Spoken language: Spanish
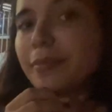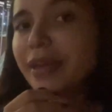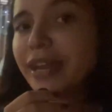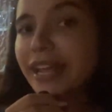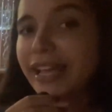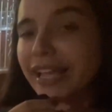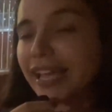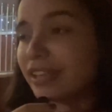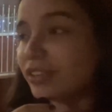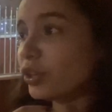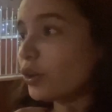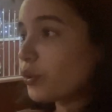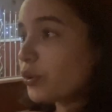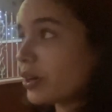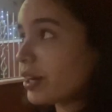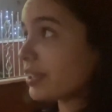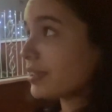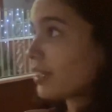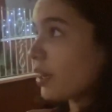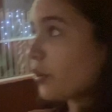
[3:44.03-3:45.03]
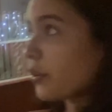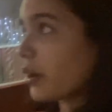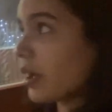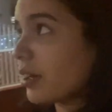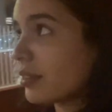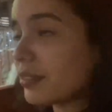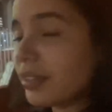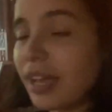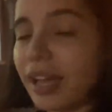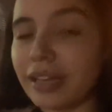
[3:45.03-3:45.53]
miren, esto es un
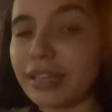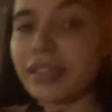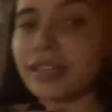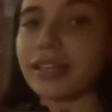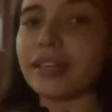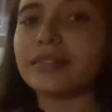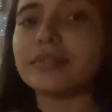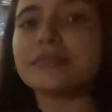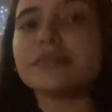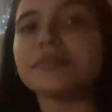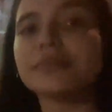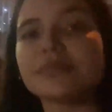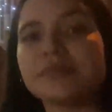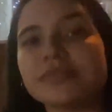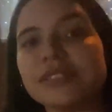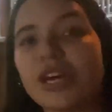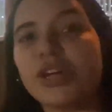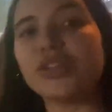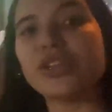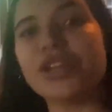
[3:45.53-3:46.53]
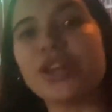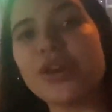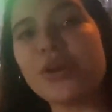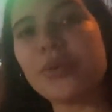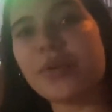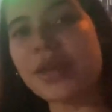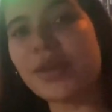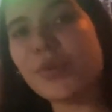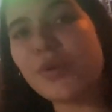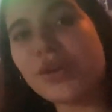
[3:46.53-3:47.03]
restaurante aquí de donde yo
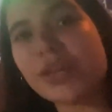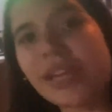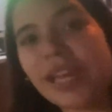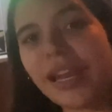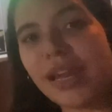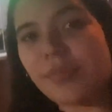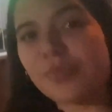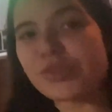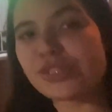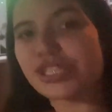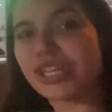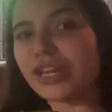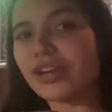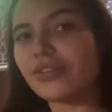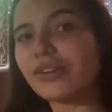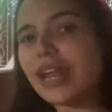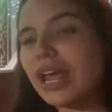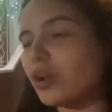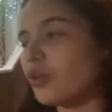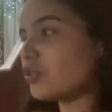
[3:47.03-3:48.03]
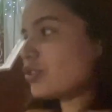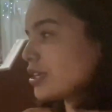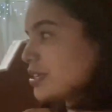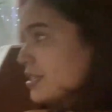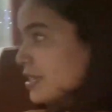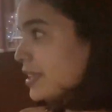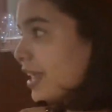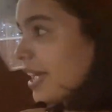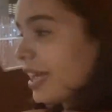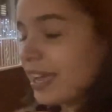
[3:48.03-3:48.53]
vivo que le pusieron las
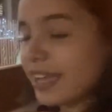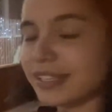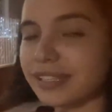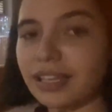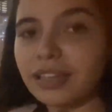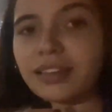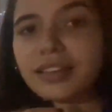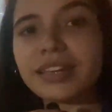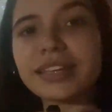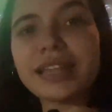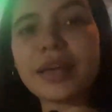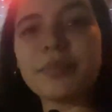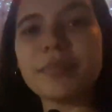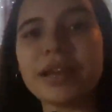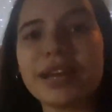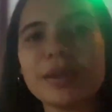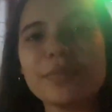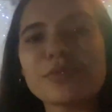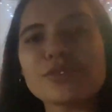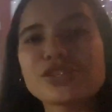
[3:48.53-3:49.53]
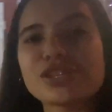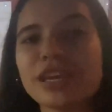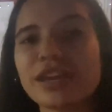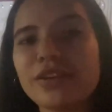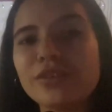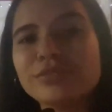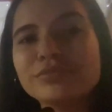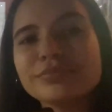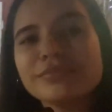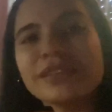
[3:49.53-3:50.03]
lucecitas esas y también le
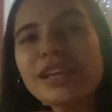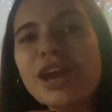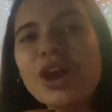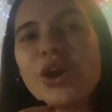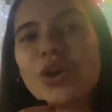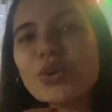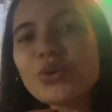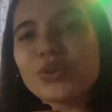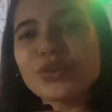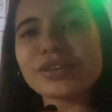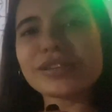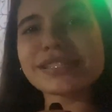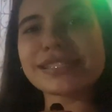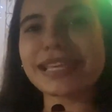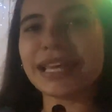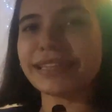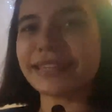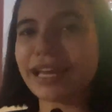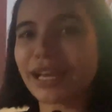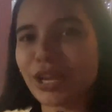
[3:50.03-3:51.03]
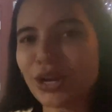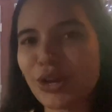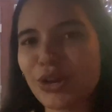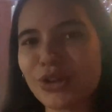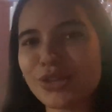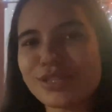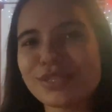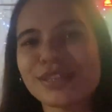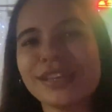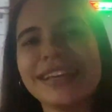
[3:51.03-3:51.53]
pusieron un Santa
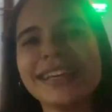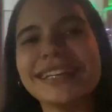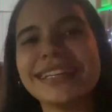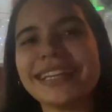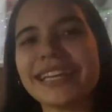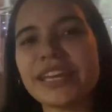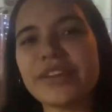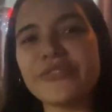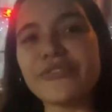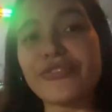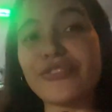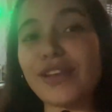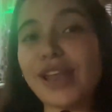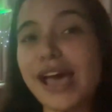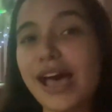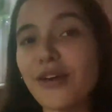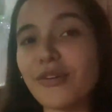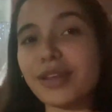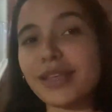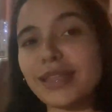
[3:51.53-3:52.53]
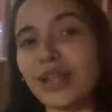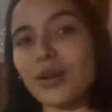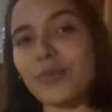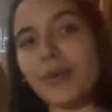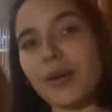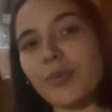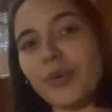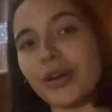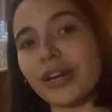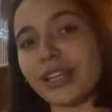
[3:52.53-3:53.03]
Claus inflable de lo
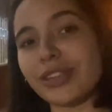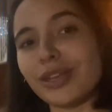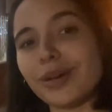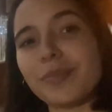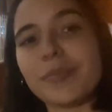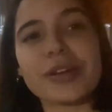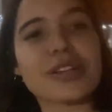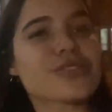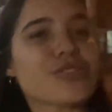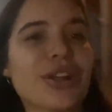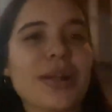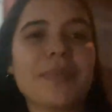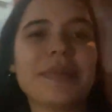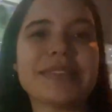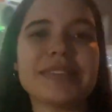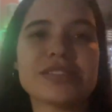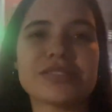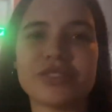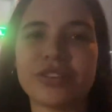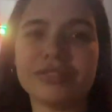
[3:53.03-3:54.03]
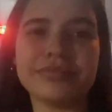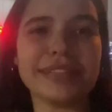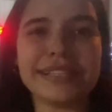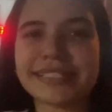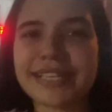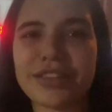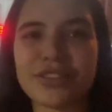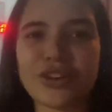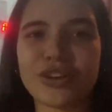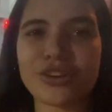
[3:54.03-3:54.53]
más bonito, pero solamente son
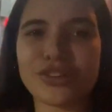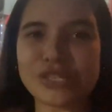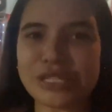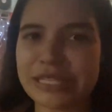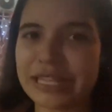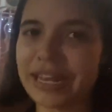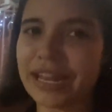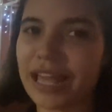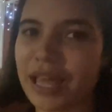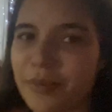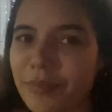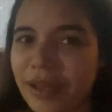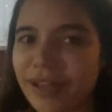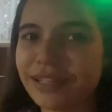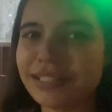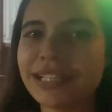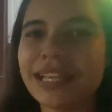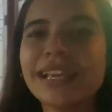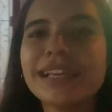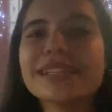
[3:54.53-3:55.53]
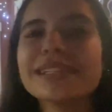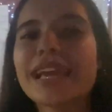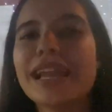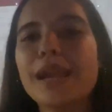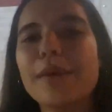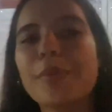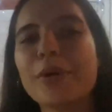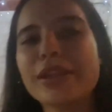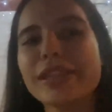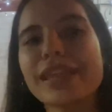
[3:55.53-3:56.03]
esas dos cositas nada más que
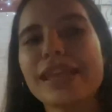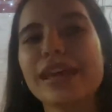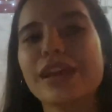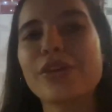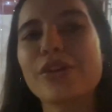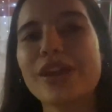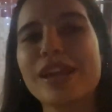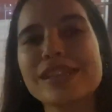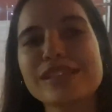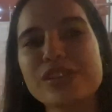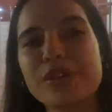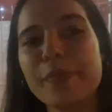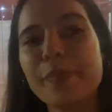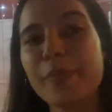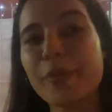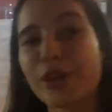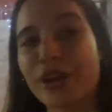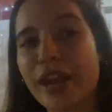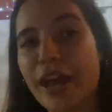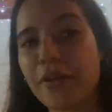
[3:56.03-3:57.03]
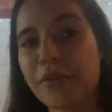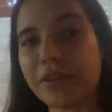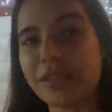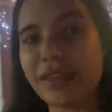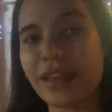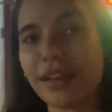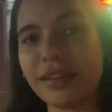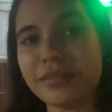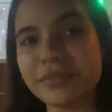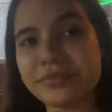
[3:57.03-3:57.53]
le ponen de decoración por
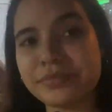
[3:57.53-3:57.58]
Navidad.